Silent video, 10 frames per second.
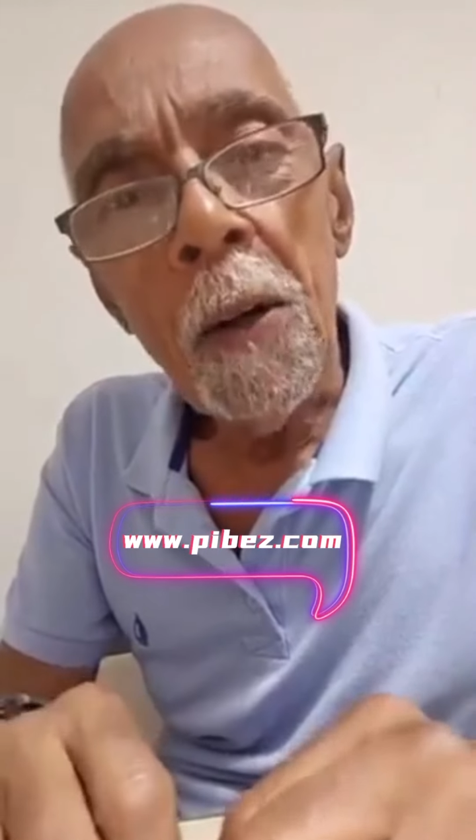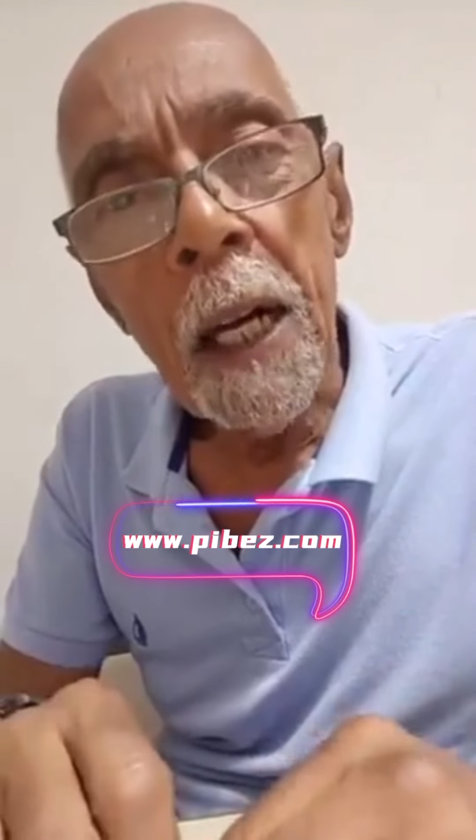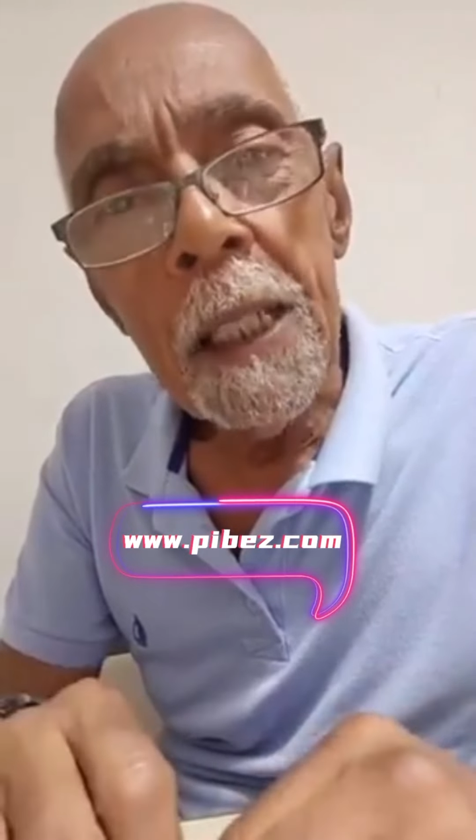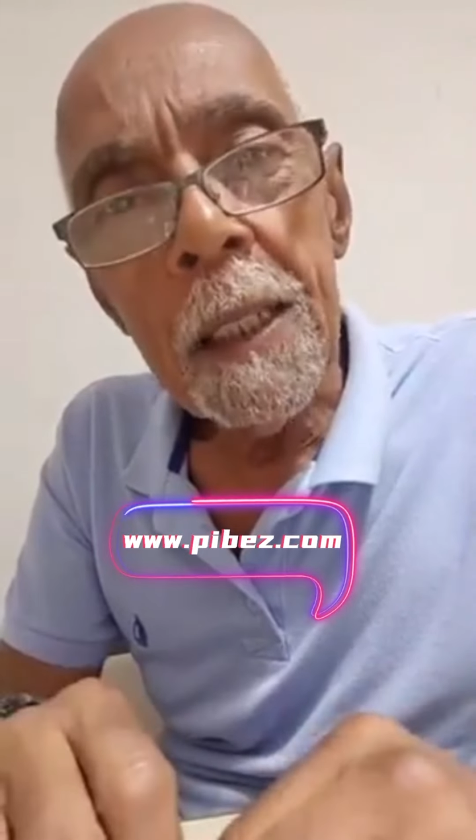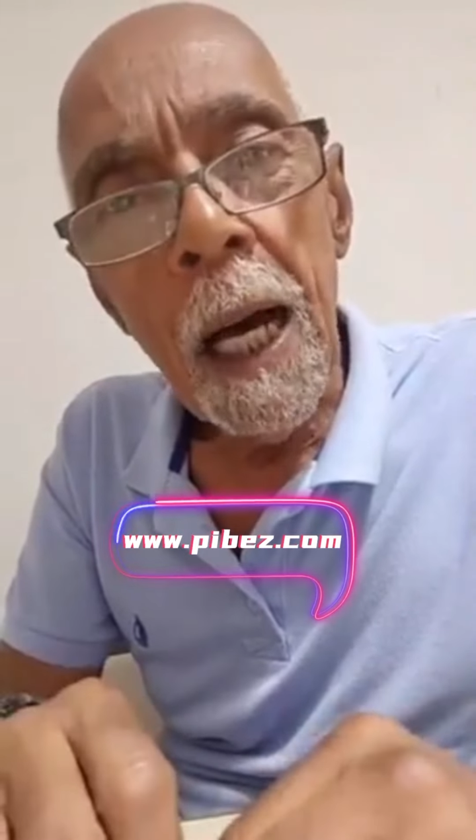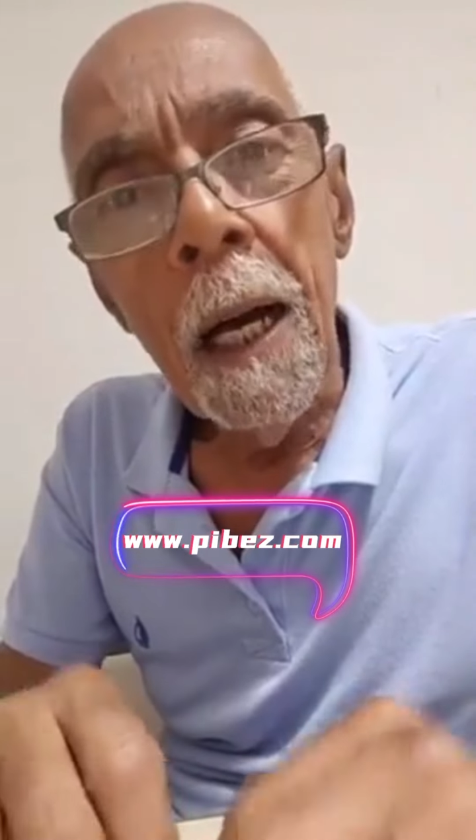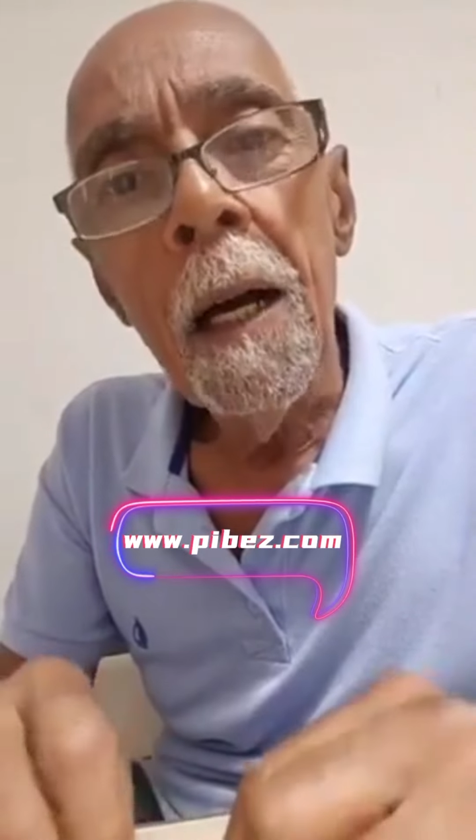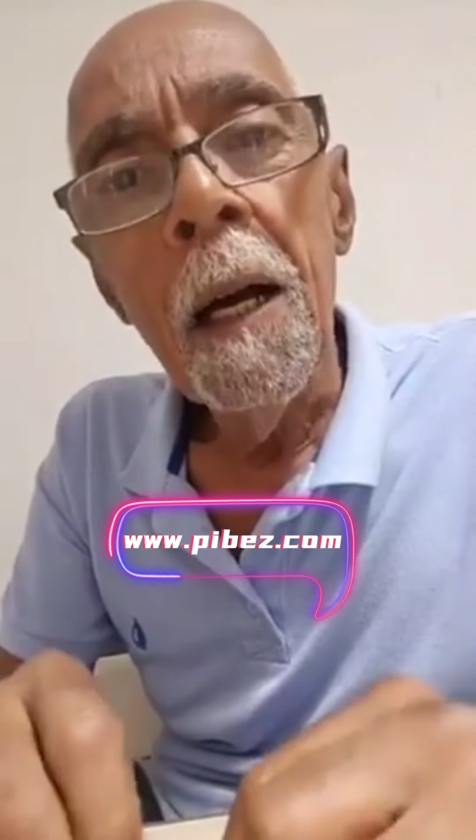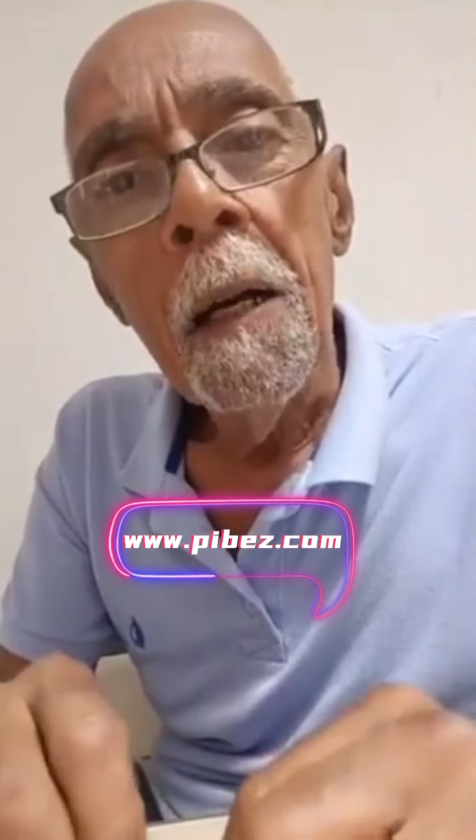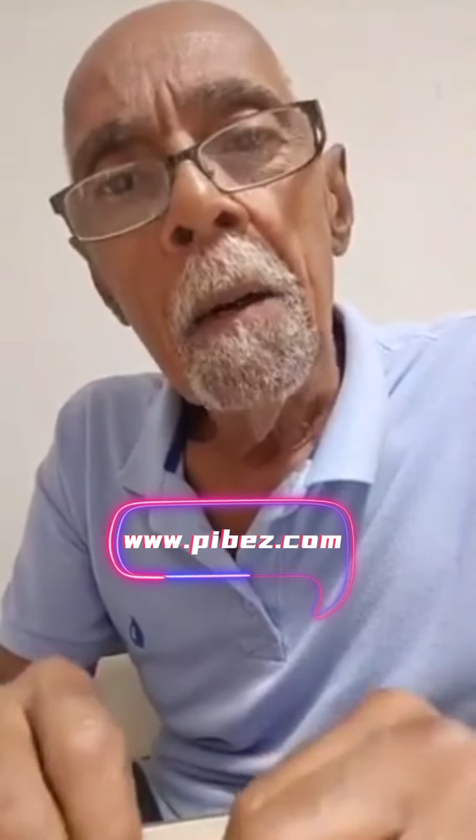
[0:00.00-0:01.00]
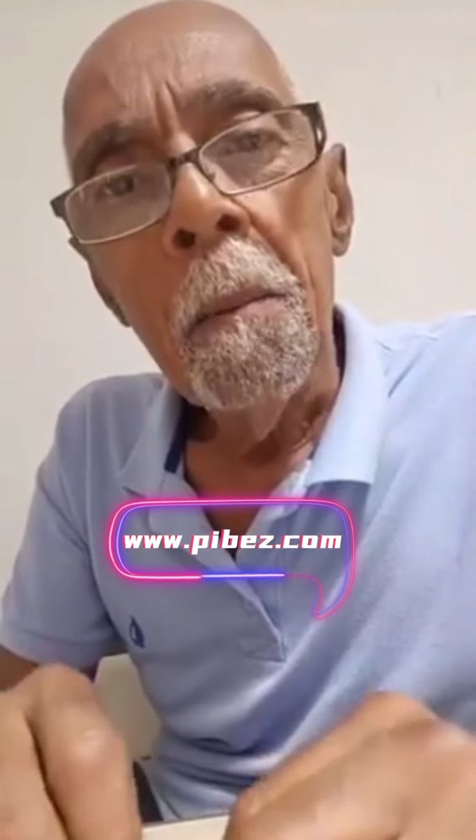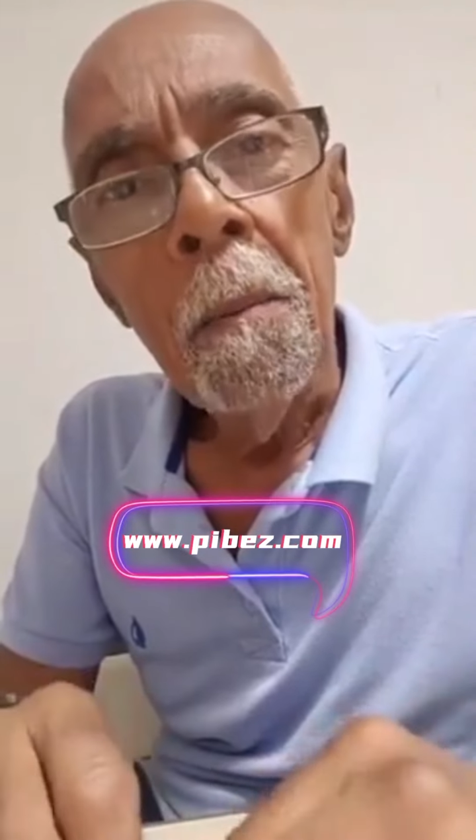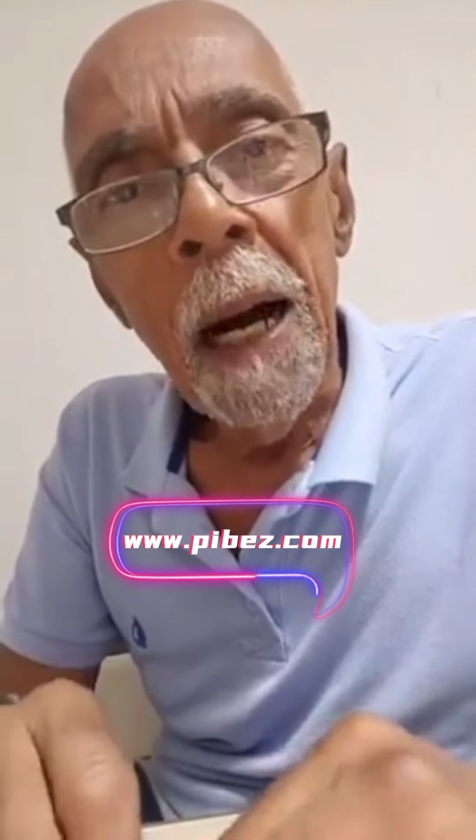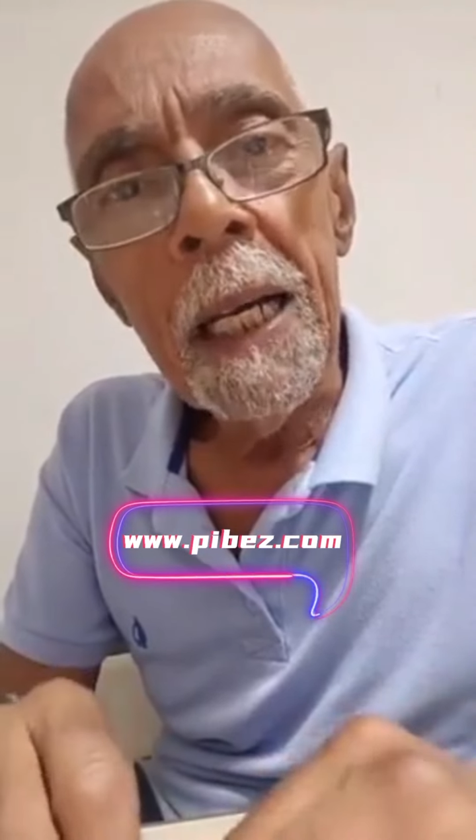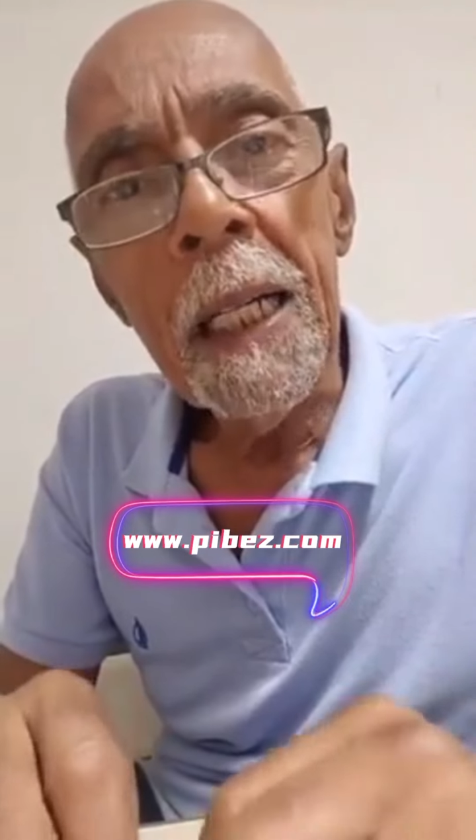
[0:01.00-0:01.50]
orquesta
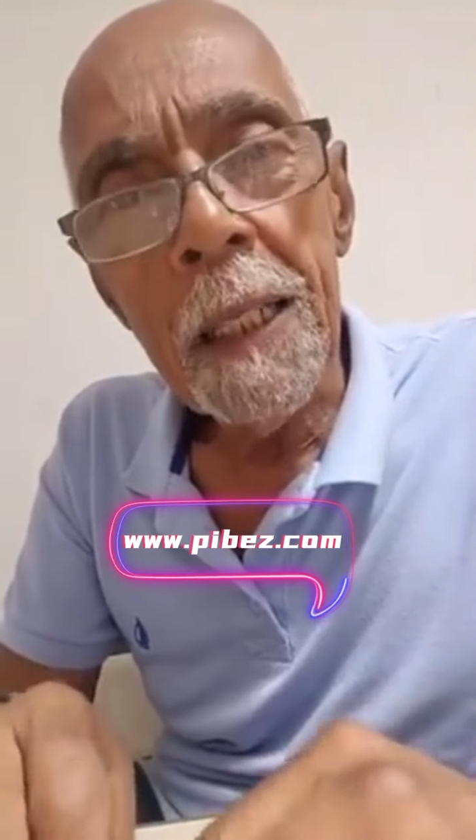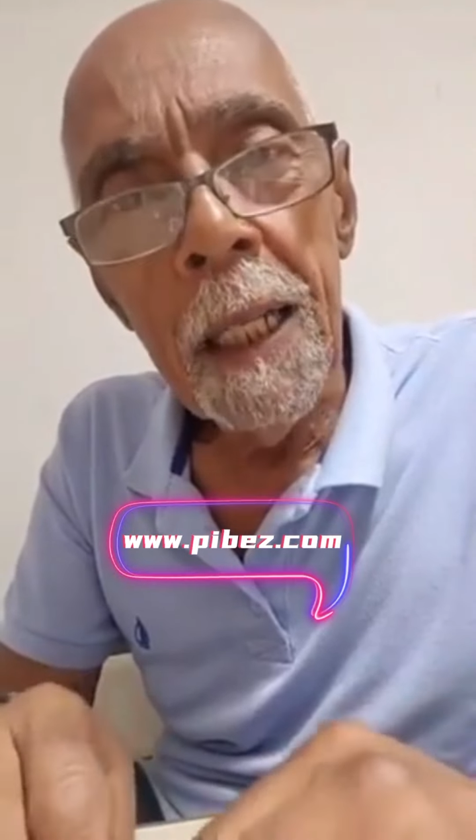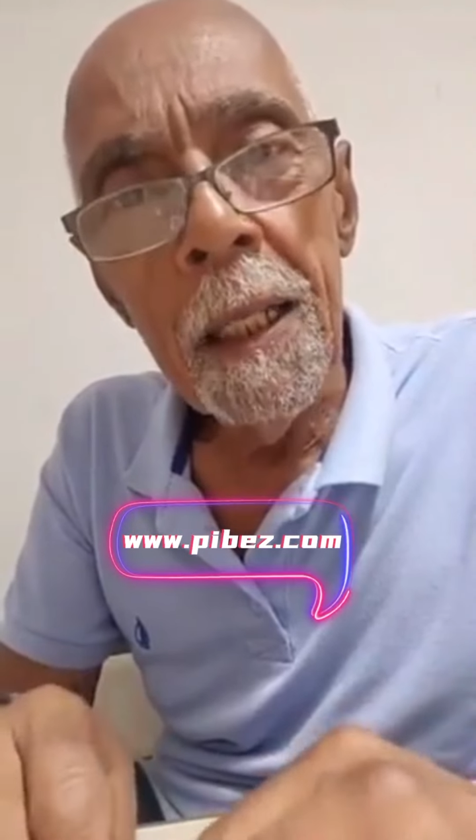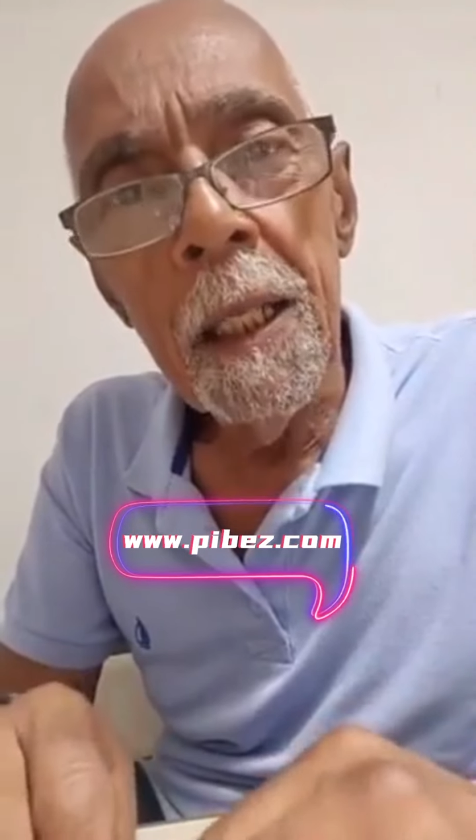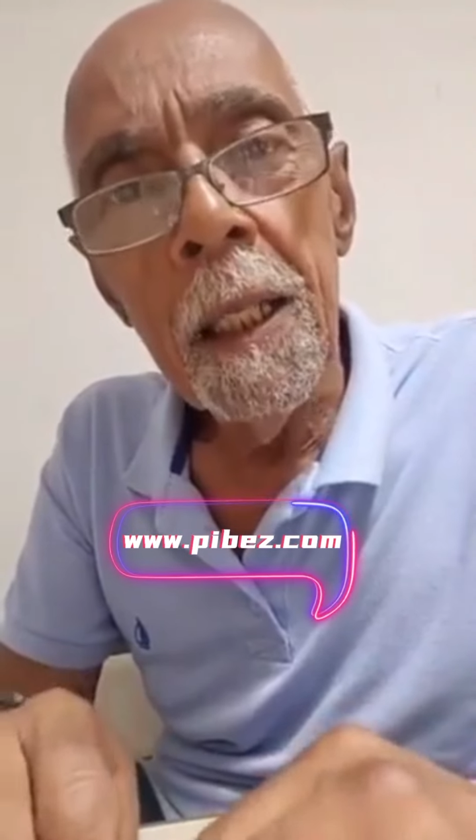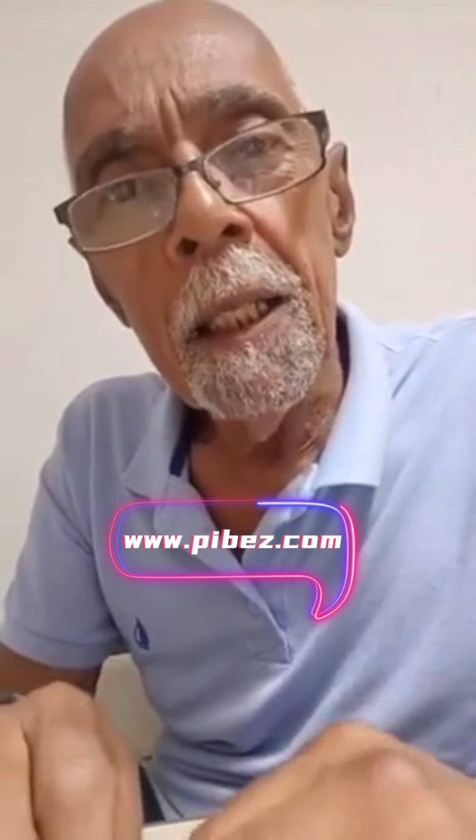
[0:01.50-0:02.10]
vaya a ser